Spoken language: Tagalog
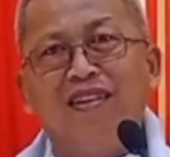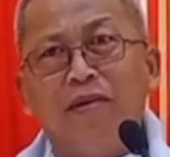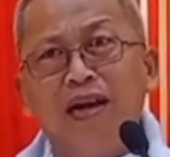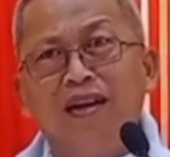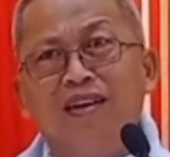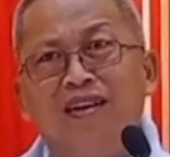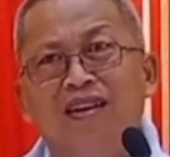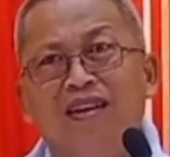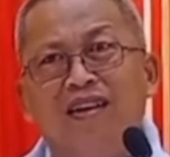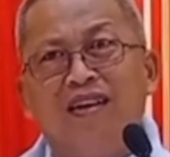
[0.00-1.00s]
Di ba?
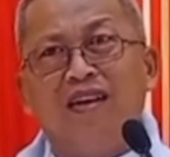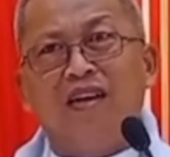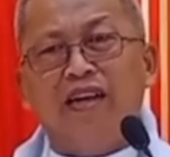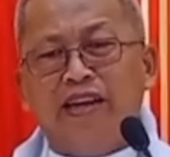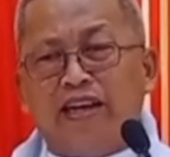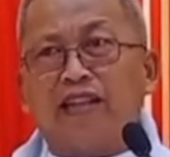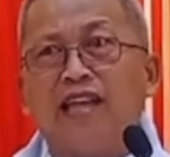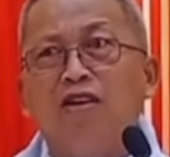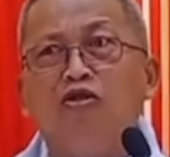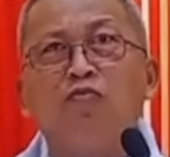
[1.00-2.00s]

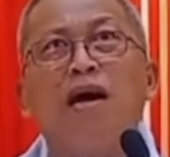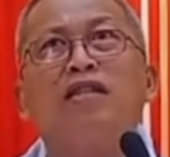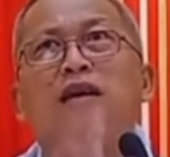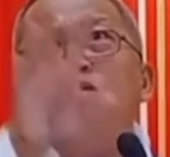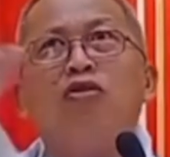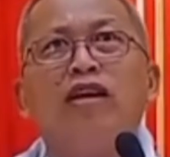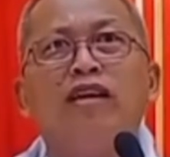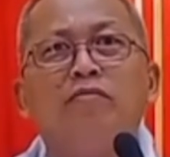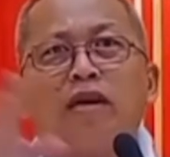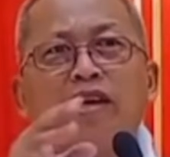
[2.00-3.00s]
Inigkataos bata mo na
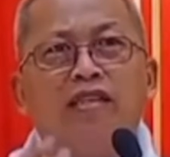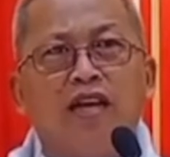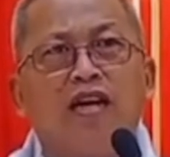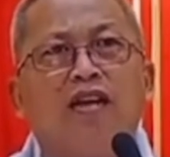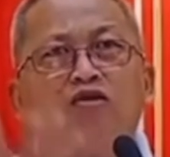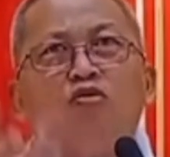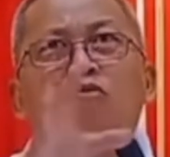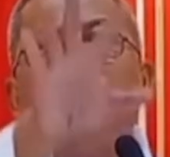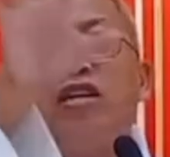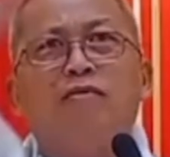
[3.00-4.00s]
iyang makita,
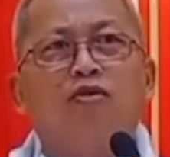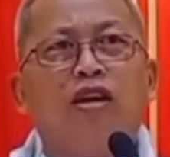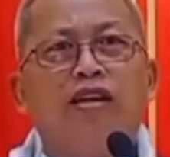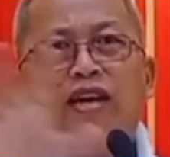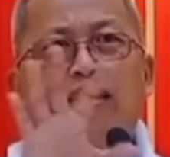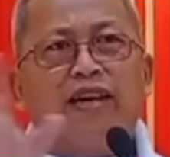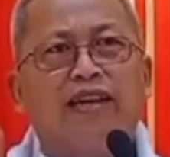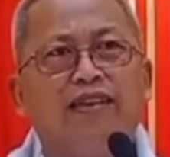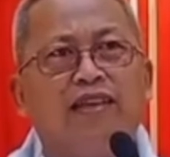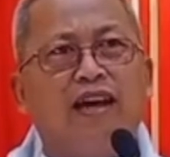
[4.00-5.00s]
gatubo siya mo na iyang
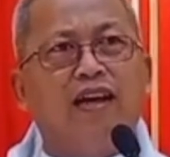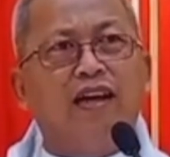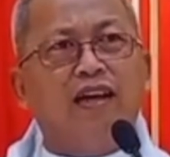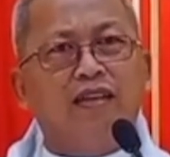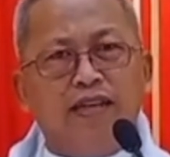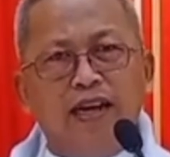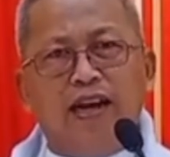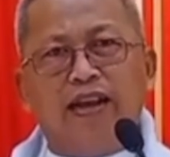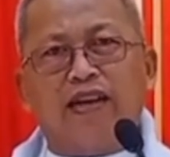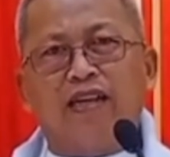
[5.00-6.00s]
nakita,
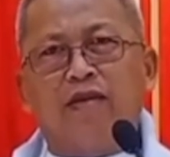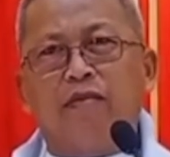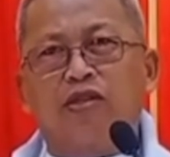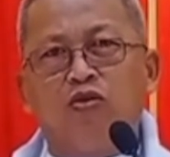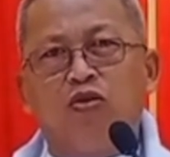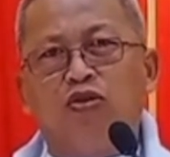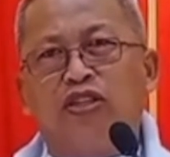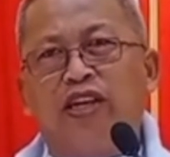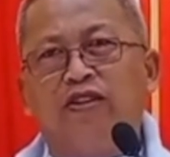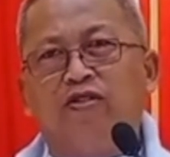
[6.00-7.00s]
dili ka na masuod
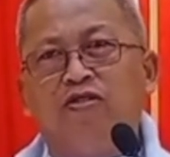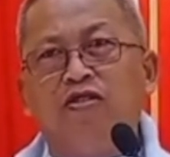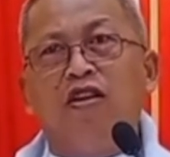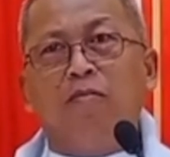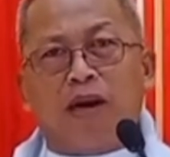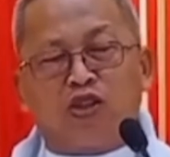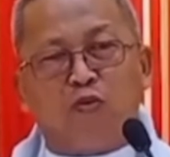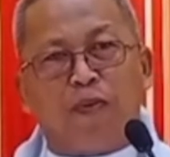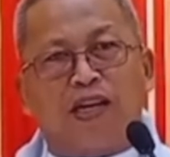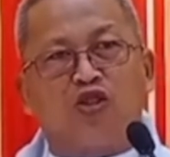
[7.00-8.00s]
sa Ginoo
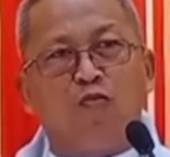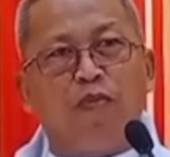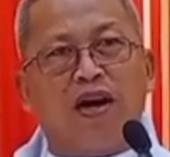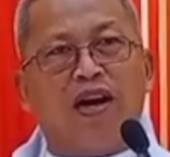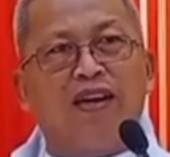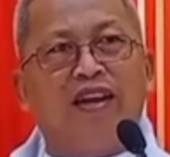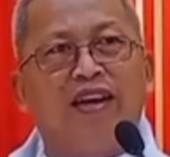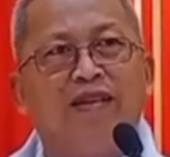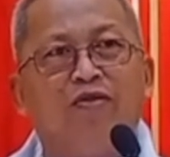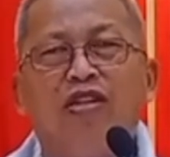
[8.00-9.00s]
magsupak-supak ka na
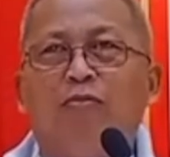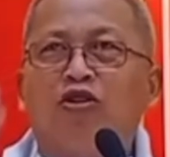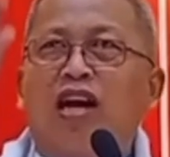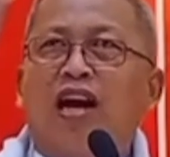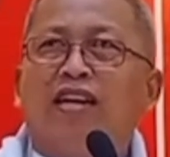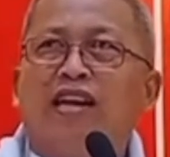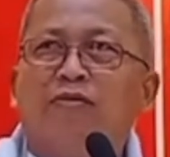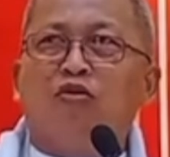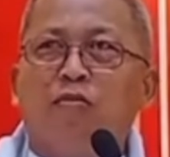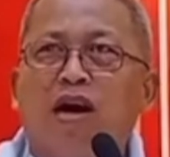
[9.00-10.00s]
nimo nya butangan
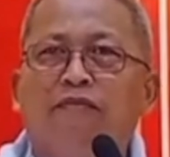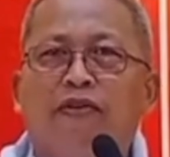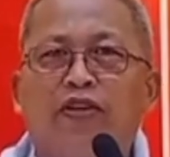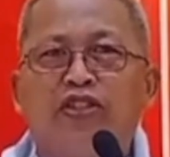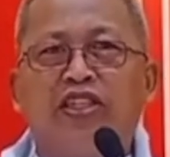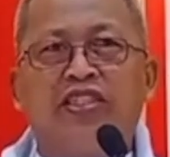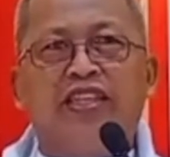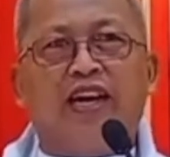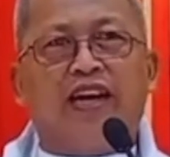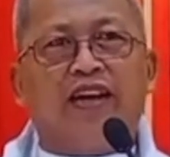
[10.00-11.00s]
nimo mga verses
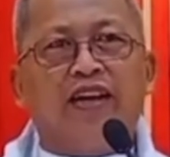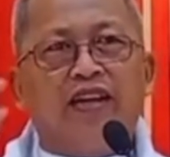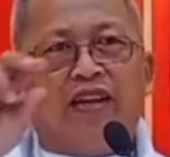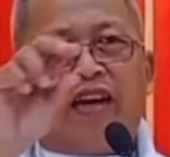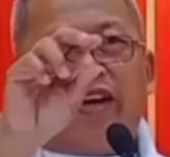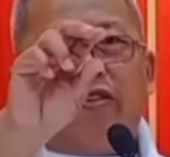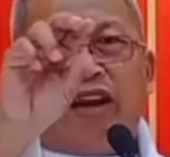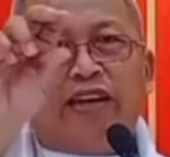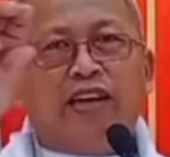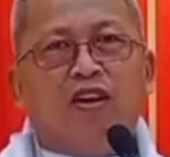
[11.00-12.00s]
diha
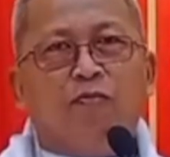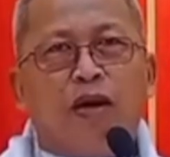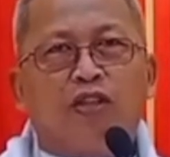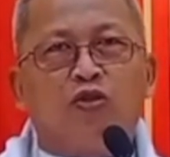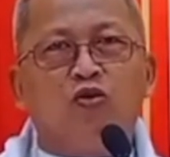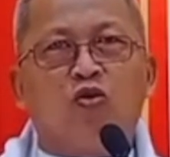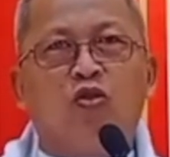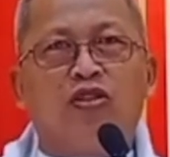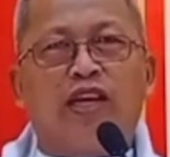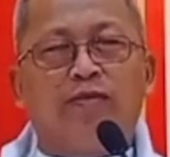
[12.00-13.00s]
ngayon ayaw
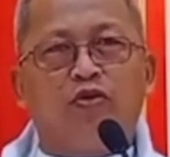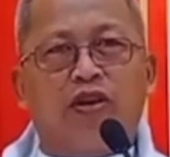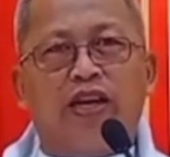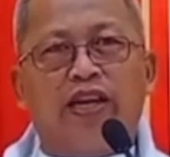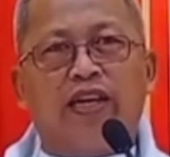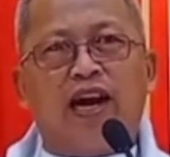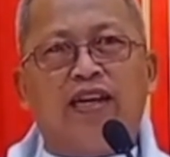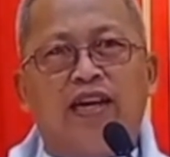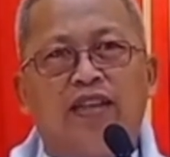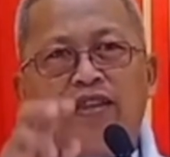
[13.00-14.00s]
pagsukol sa imong
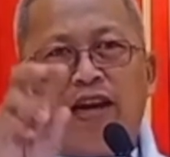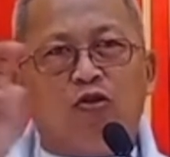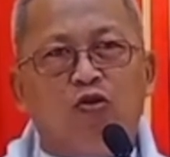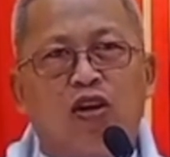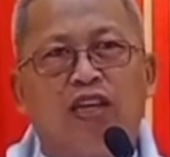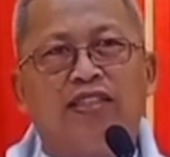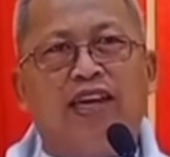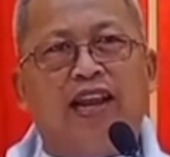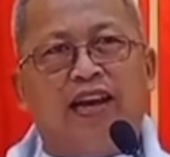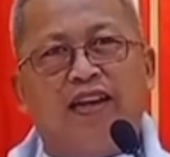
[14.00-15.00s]
ginikanan tahura
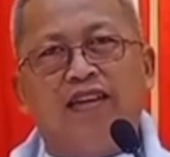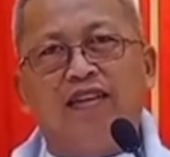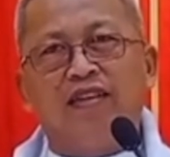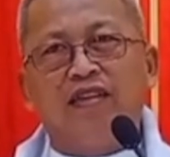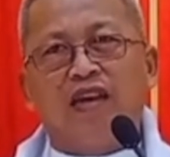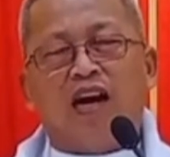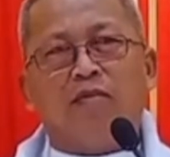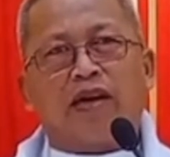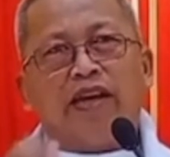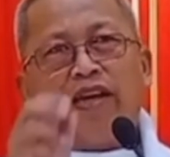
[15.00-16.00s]
sila
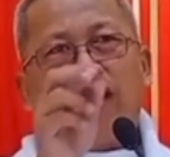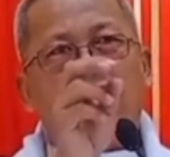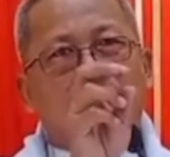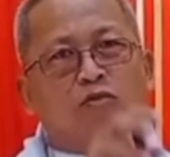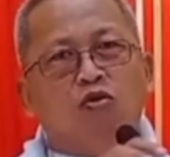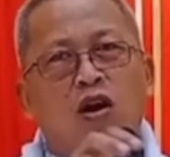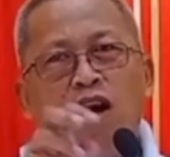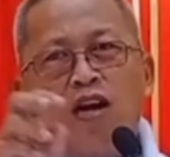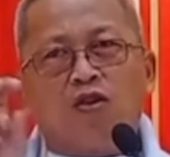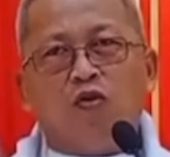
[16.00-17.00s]
ang maghingag
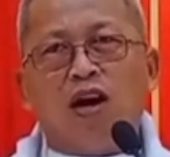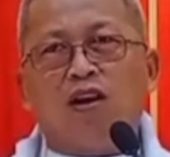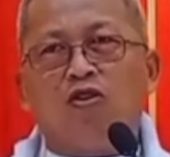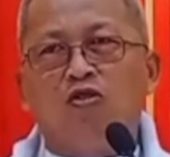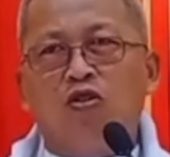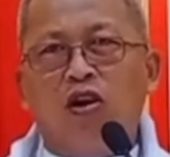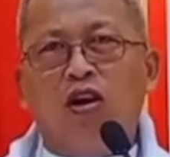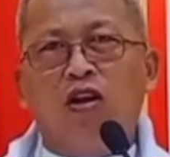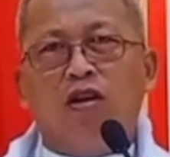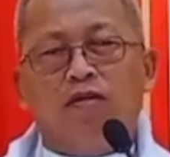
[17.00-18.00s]
buang kwanggol,
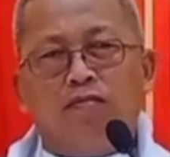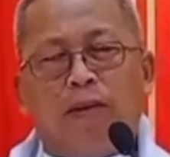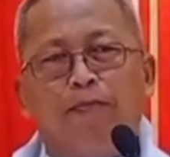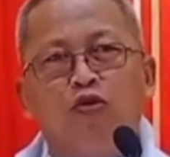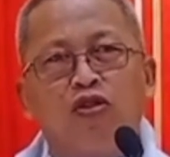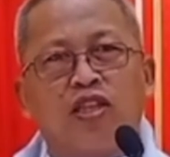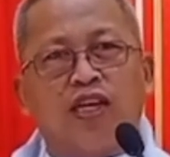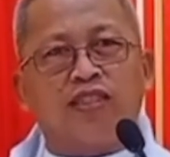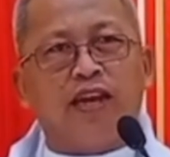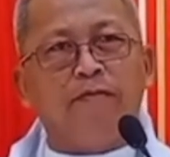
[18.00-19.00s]

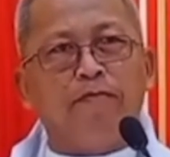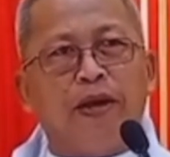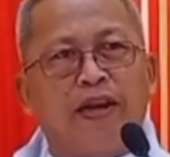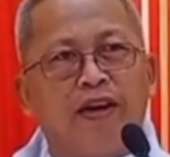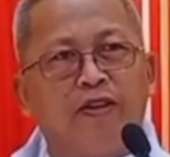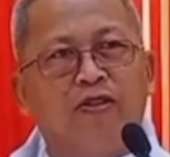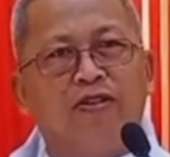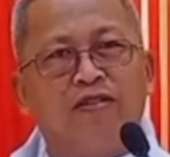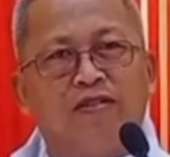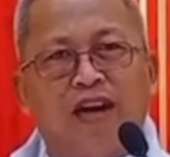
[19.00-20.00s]
mapunta sa
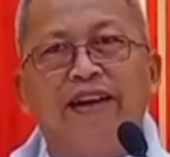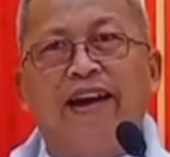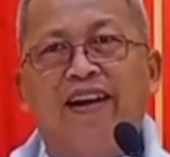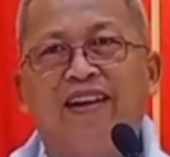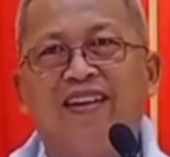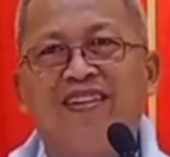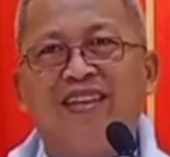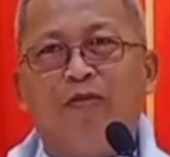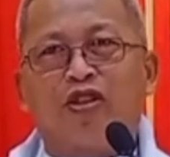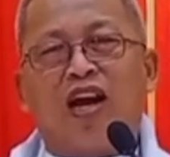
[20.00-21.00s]
impierno mo anak
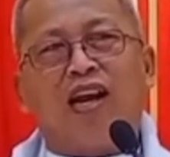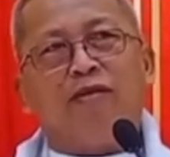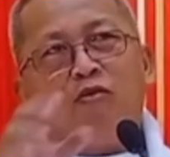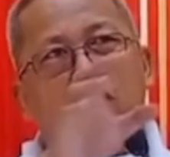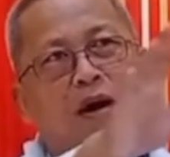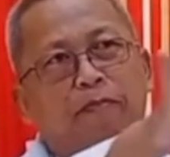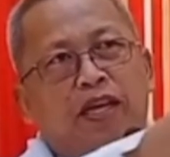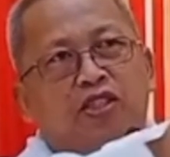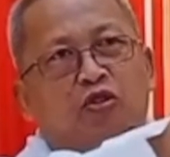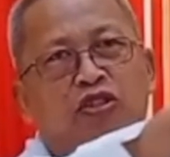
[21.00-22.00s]
Nya butangan mo mga
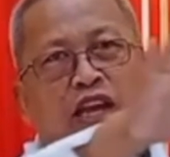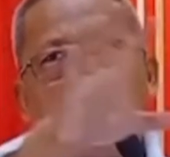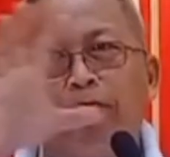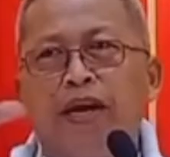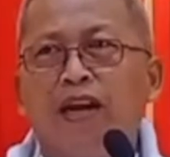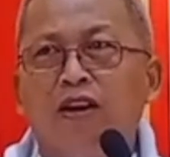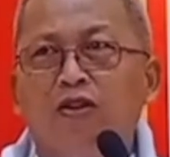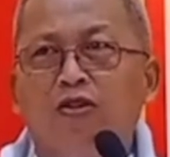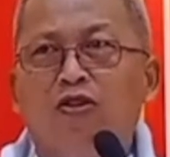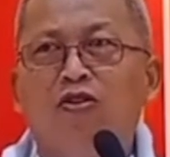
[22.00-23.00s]
picture sa
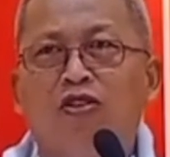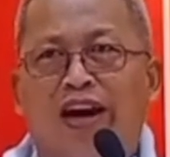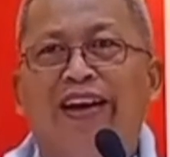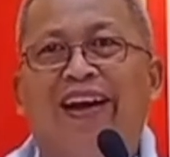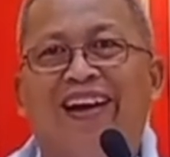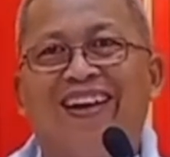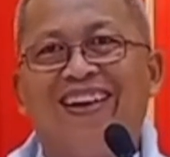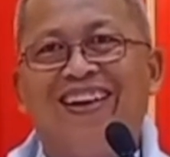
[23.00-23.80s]
impierno, ana.